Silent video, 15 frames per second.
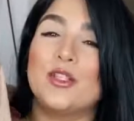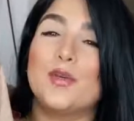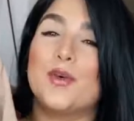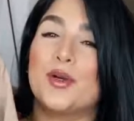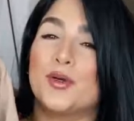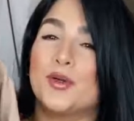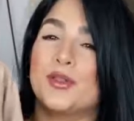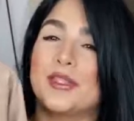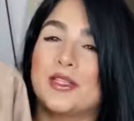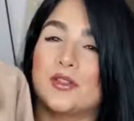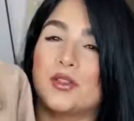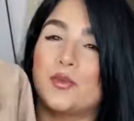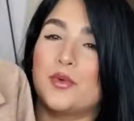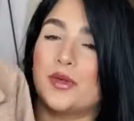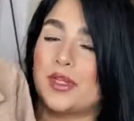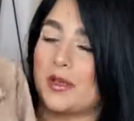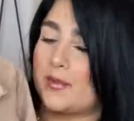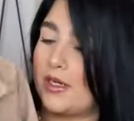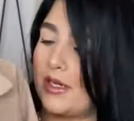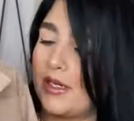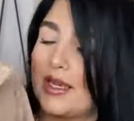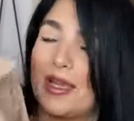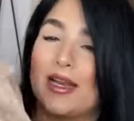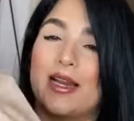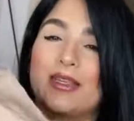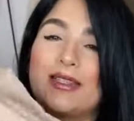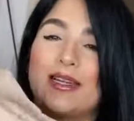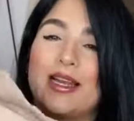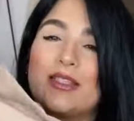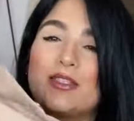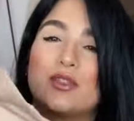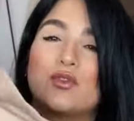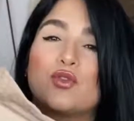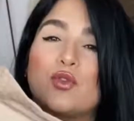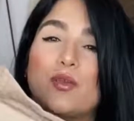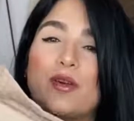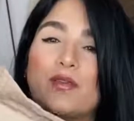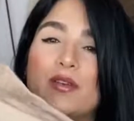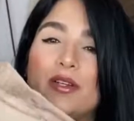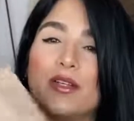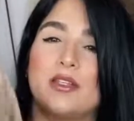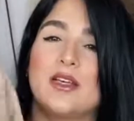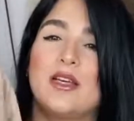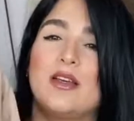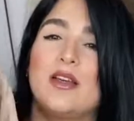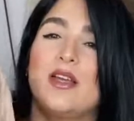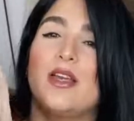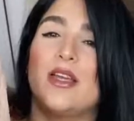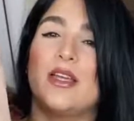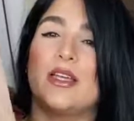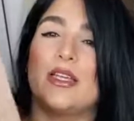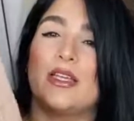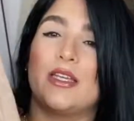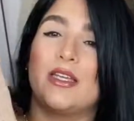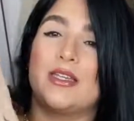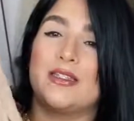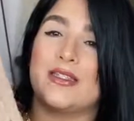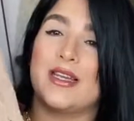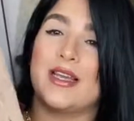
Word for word: pero no tanto porque miren, eh, la tela es súper finita y si le